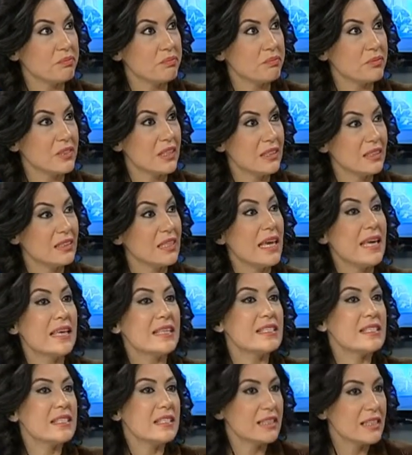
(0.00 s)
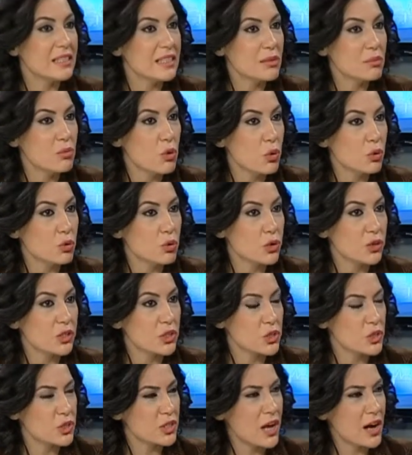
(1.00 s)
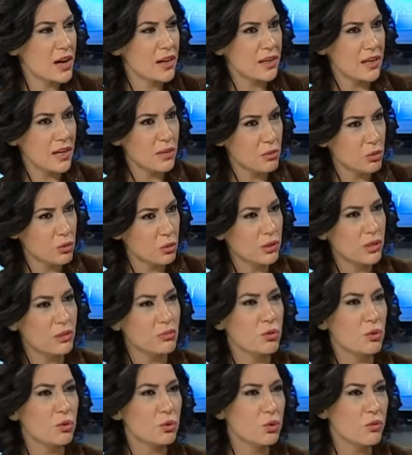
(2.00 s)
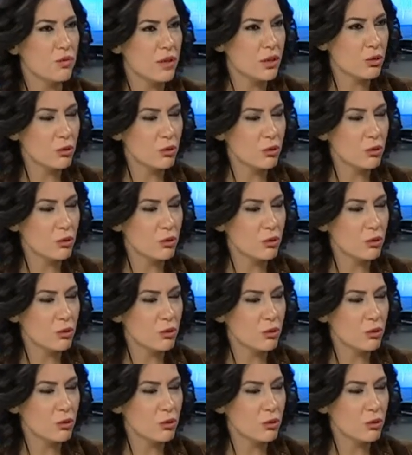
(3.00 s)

tanıda eksiklik mi oluyor? Kişiler emin olamıyor, güvene